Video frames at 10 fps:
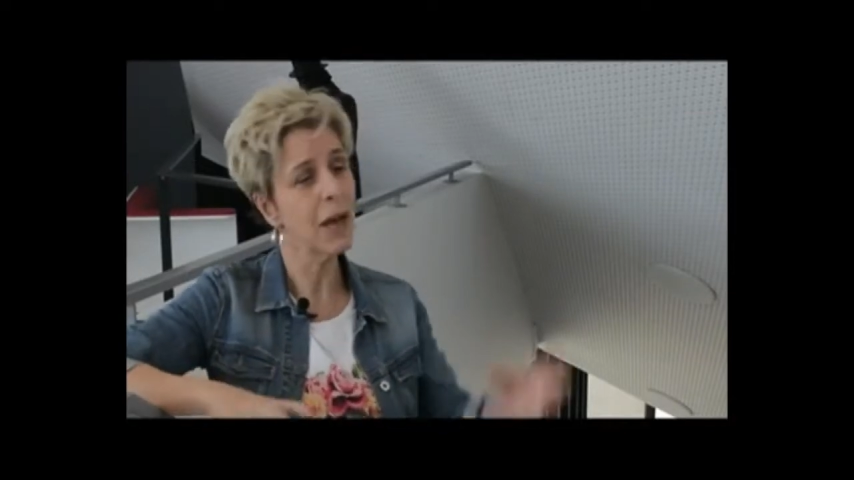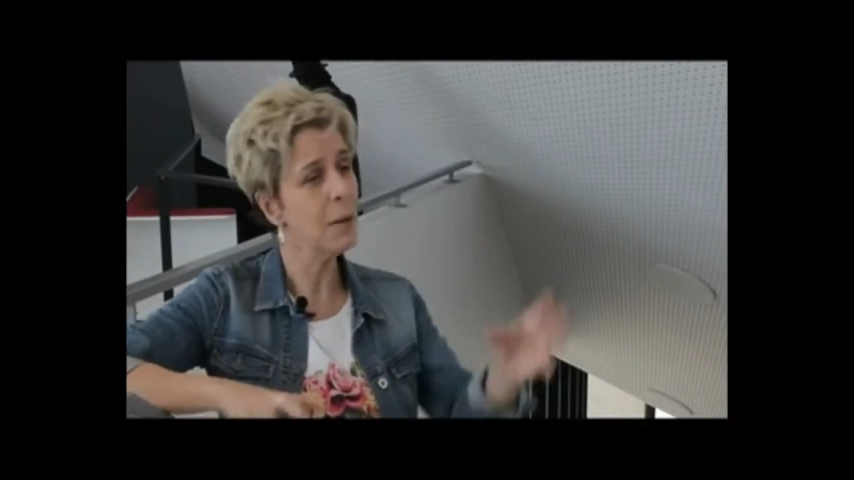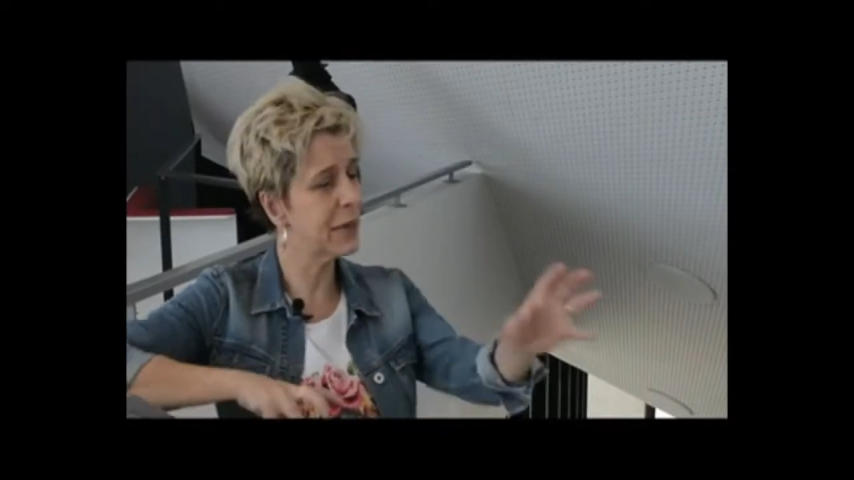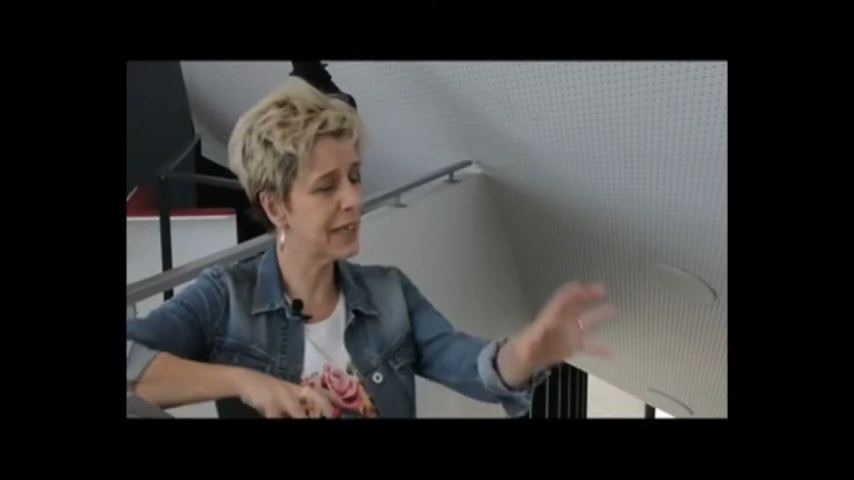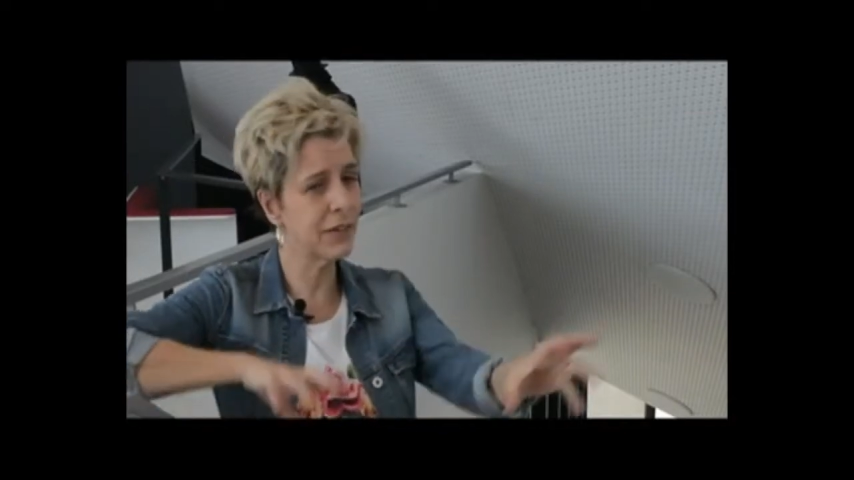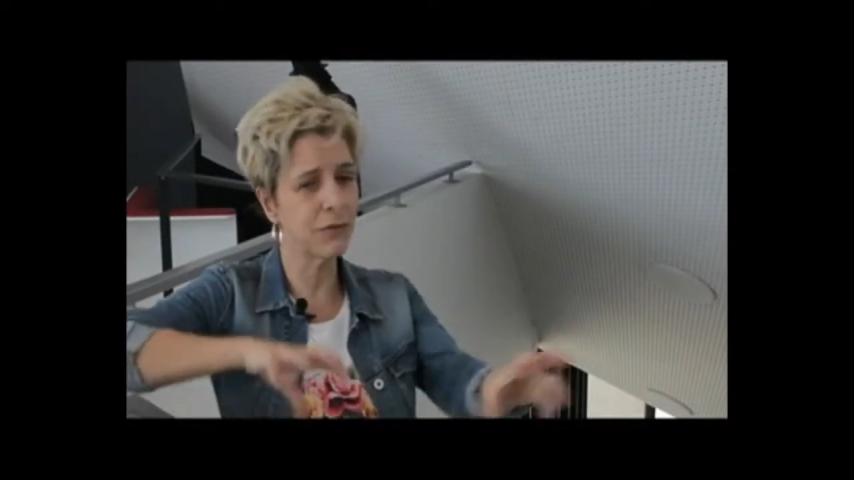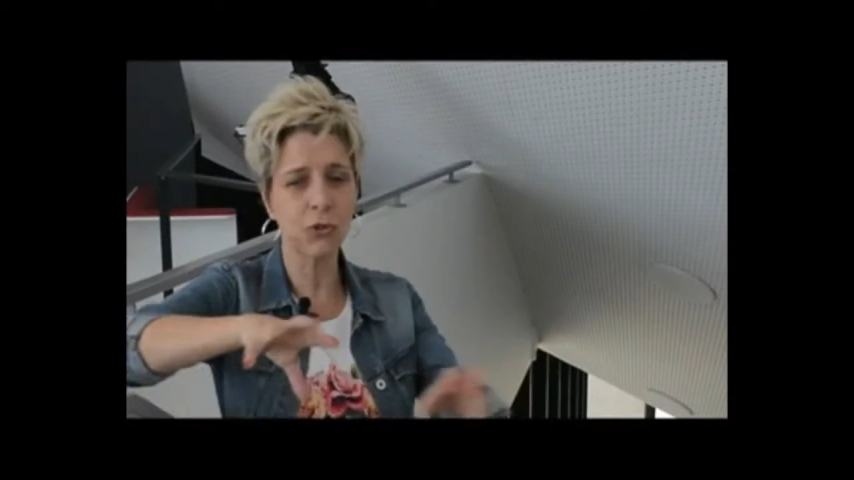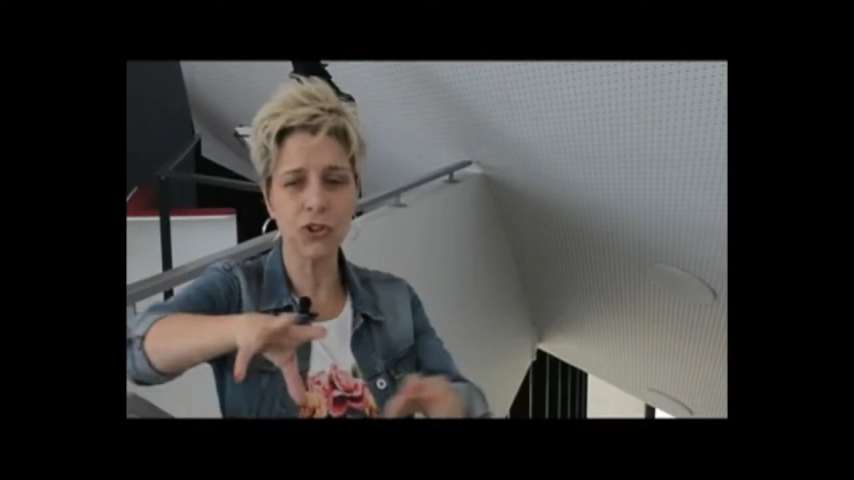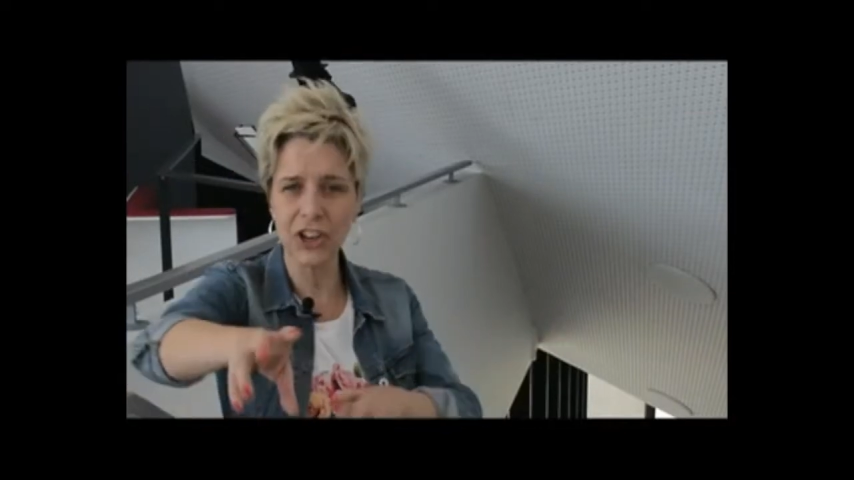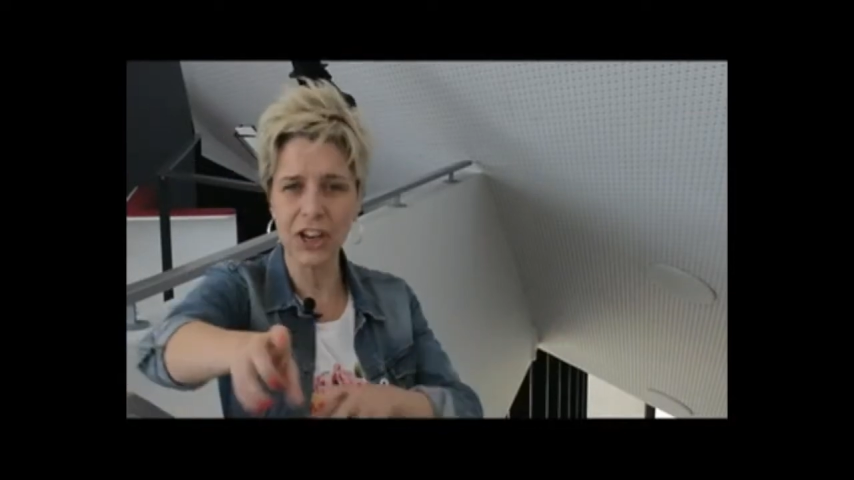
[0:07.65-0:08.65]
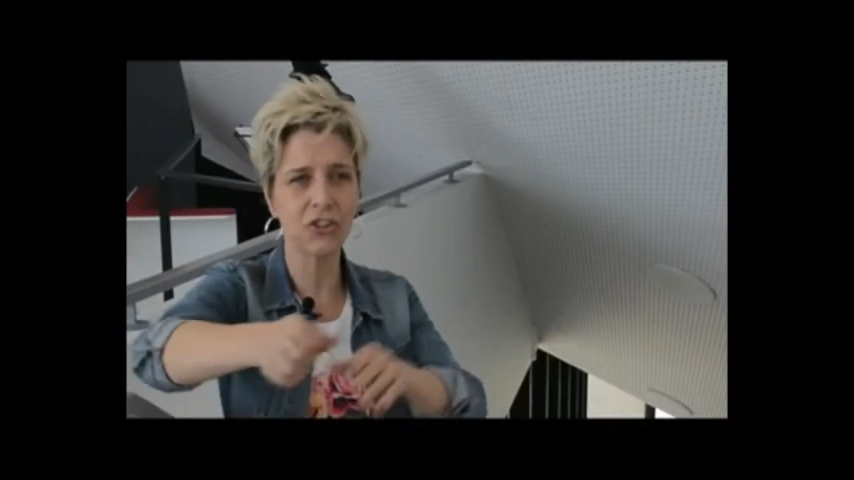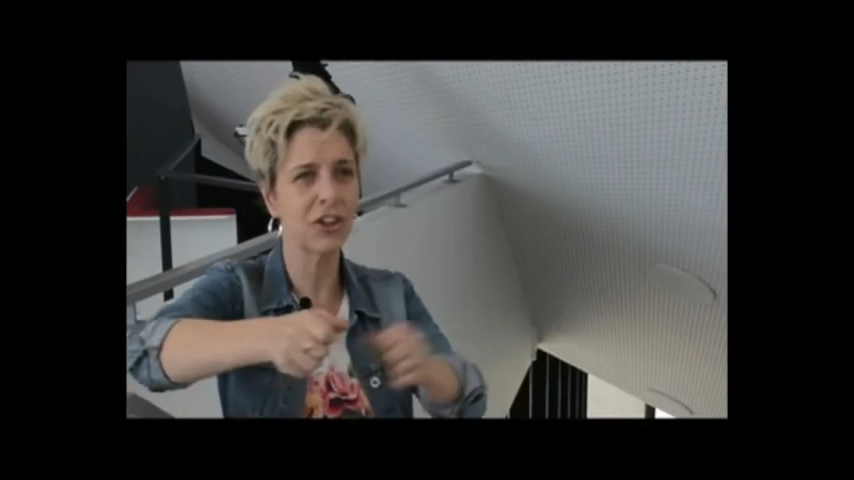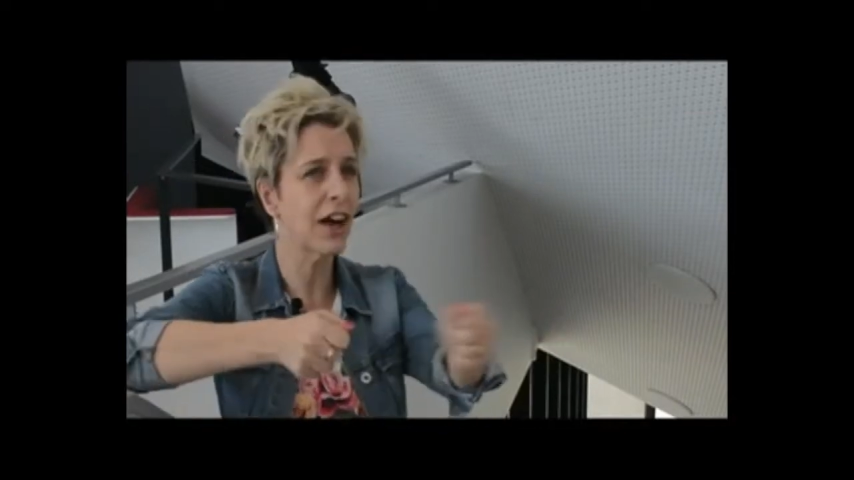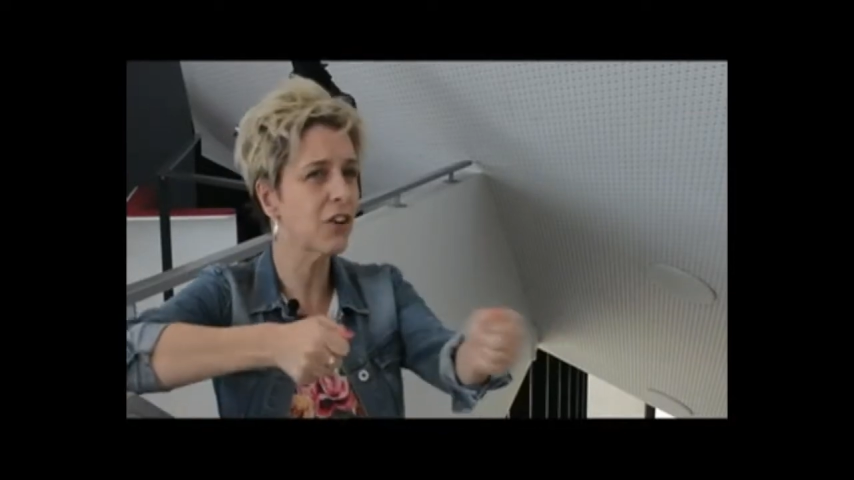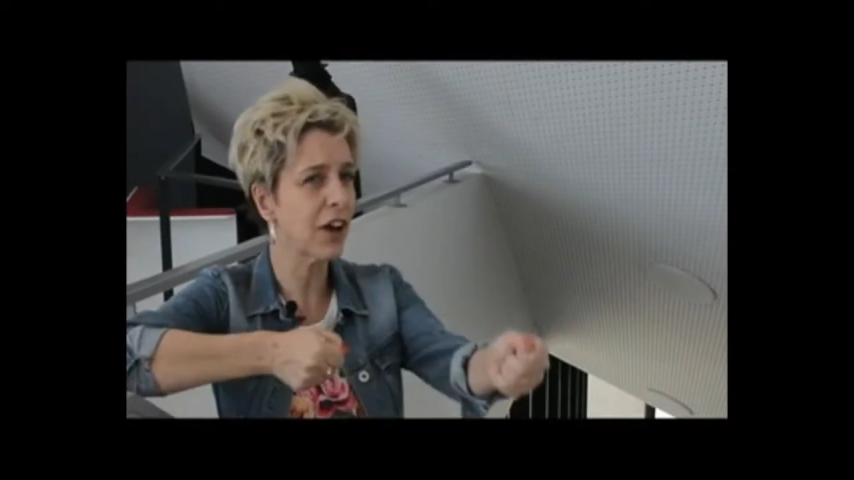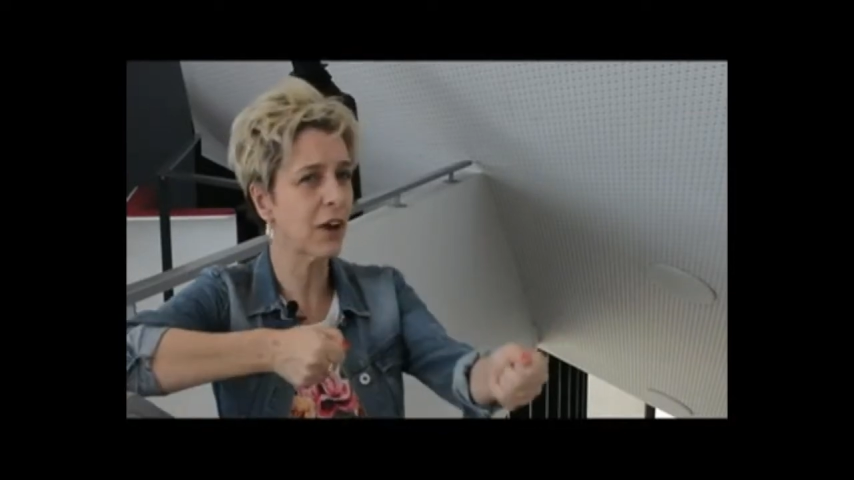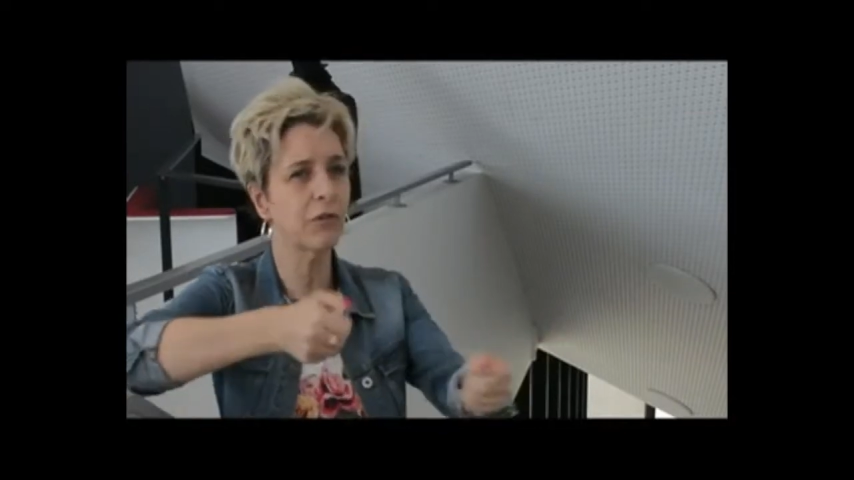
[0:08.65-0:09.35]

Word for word: mais qui vont chercher à chaque